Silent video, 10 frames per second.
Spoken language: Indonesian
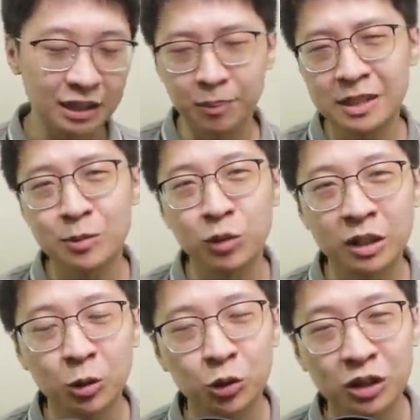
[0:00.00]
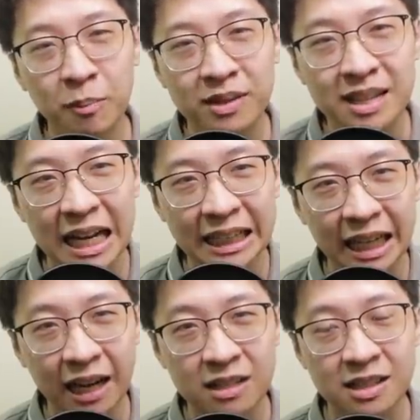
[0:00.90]
tapi semuanya untungnya berjalan
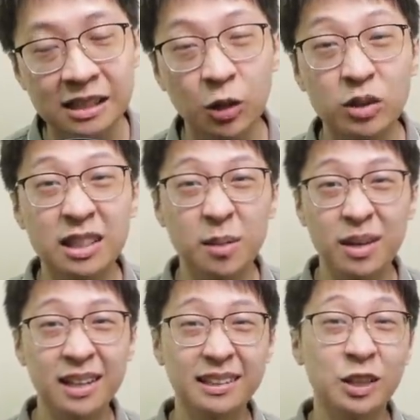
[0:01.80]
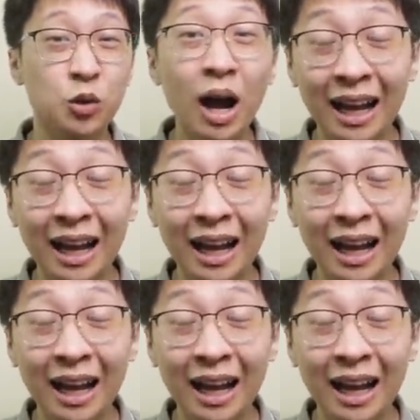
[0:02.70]
dengan lancar dan gue senang banget dan gue